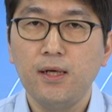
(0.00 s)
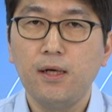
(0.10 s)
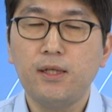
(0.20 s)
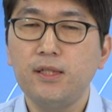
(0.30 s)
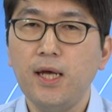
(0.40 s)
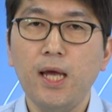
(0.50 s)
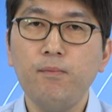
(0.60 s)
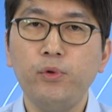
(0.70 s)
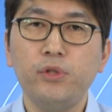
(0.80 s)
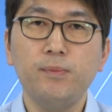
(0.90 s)
어, 그의
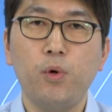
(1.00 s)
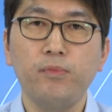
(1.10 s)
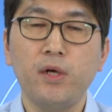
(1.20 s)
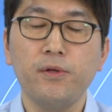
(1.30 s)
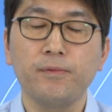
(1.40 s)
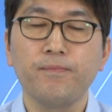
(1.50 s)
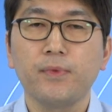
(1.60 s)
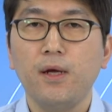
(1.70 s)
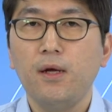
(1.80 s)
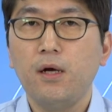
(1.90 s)
행보들을 보면
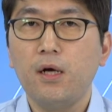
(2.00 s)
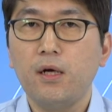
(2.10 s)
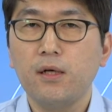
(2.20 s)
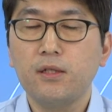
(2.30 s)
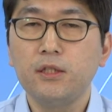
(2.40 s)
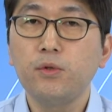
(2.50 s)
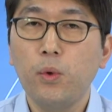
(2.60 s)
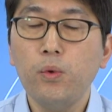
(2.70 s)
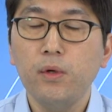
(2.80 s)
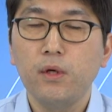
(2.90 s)
어,
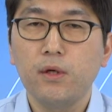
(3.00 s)
그도